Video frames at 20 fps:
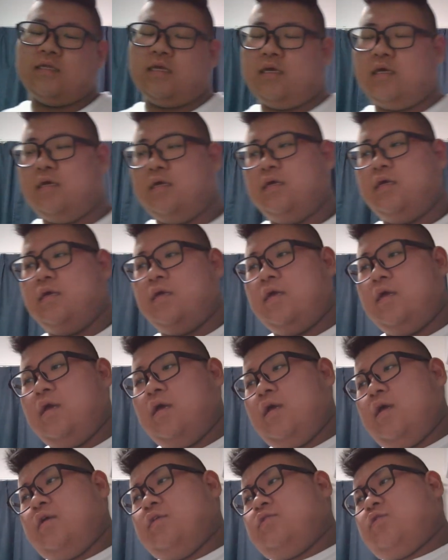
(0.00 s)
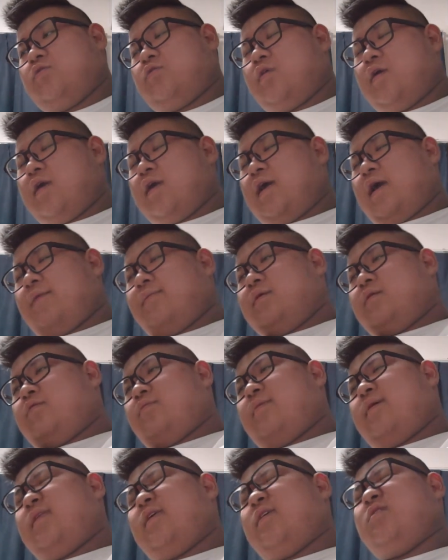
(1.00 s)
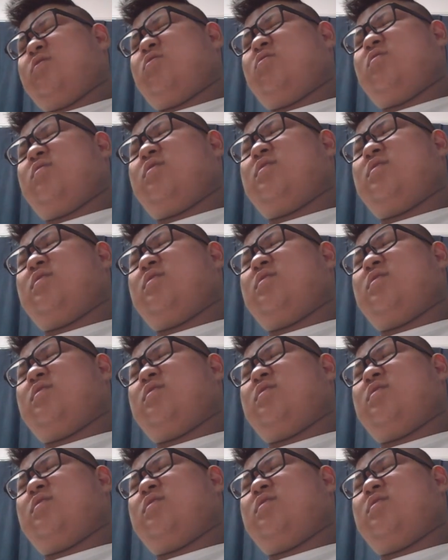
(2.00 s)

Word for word: でちょっと映画見るまでちょっと